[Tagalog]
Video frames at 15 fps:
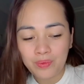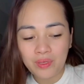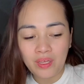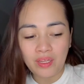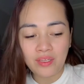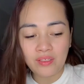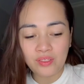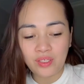
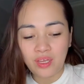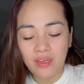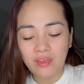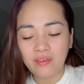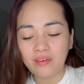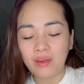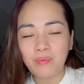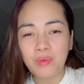Kani
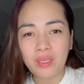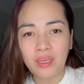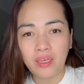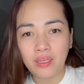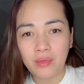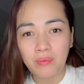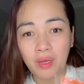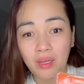siya. Grabe kay
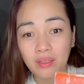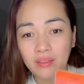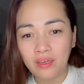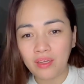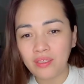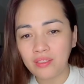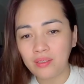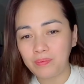ni maka
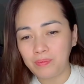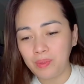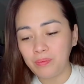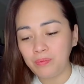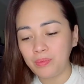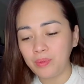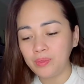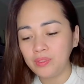dry sa
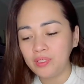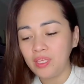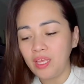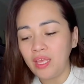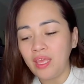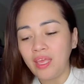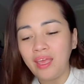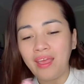pimples.
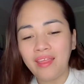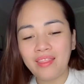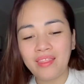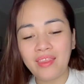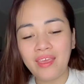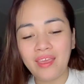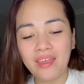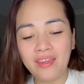And
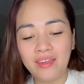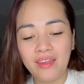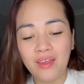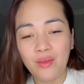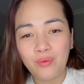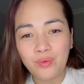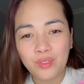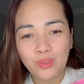then,
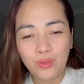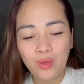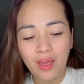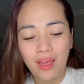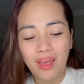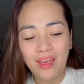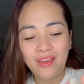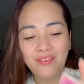we do
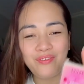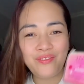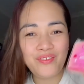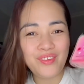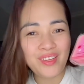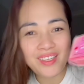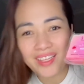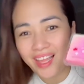have
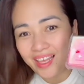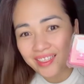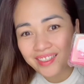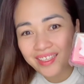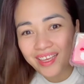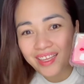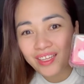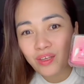
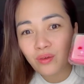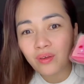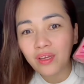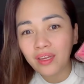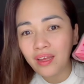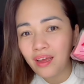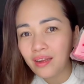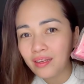glass skin. Kung
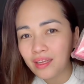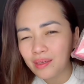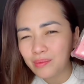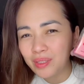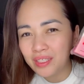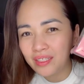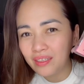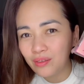ganahan kang
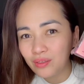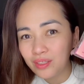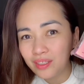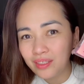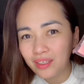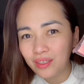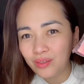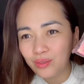
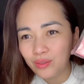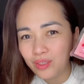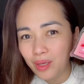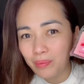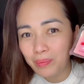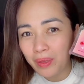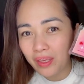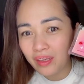magsinaw-sinaw, o
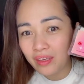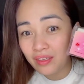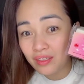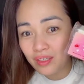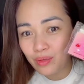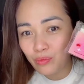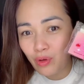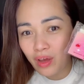niya, pinkish
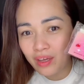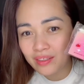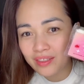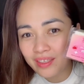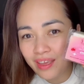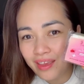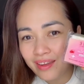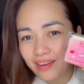imong
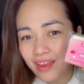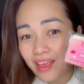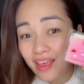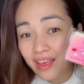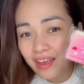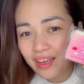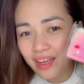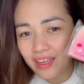skin,
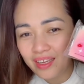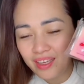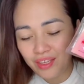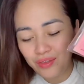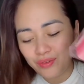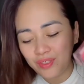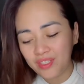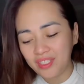kani,
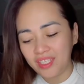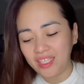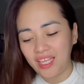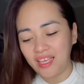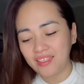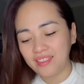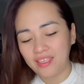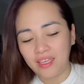use the
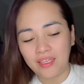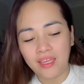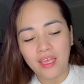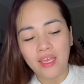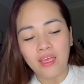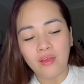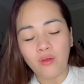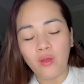glass skin.
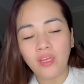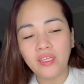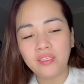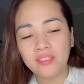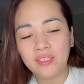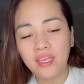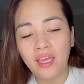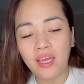Kani
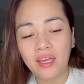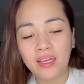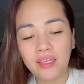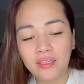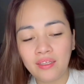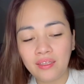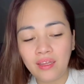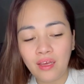siya,
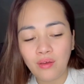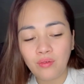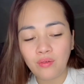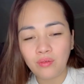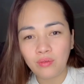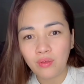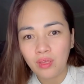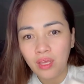
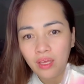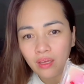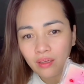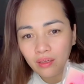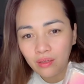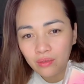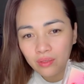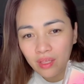kananaong
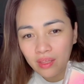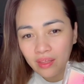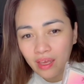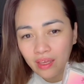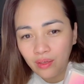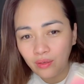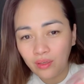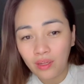
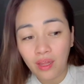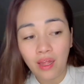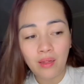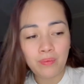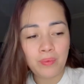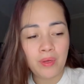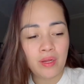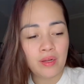glutathione,
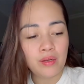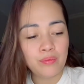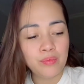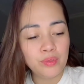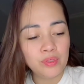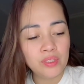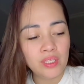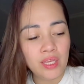
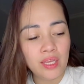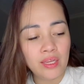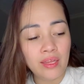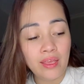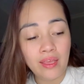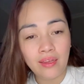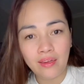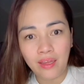alpha-arbutin,
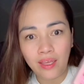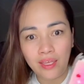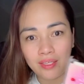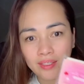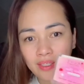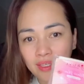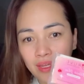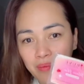in
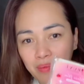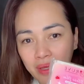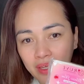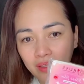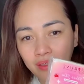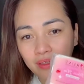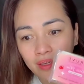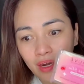
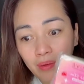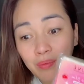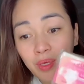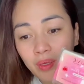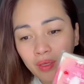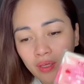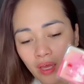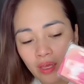niacinamide.
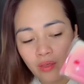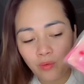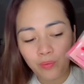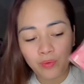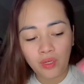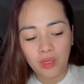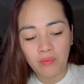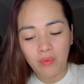Grabe kayo
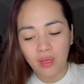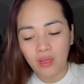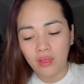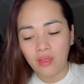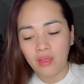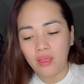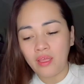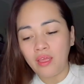po ni
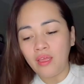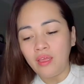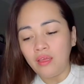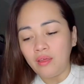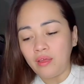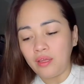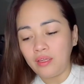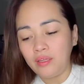maka
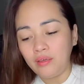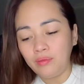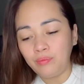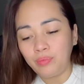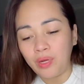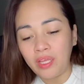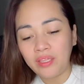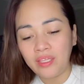anang
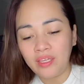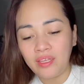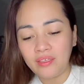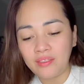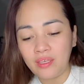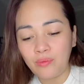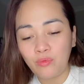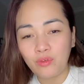brightening
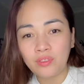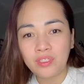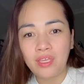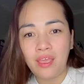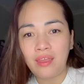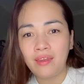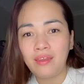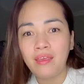sa imong
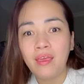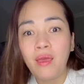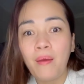skin.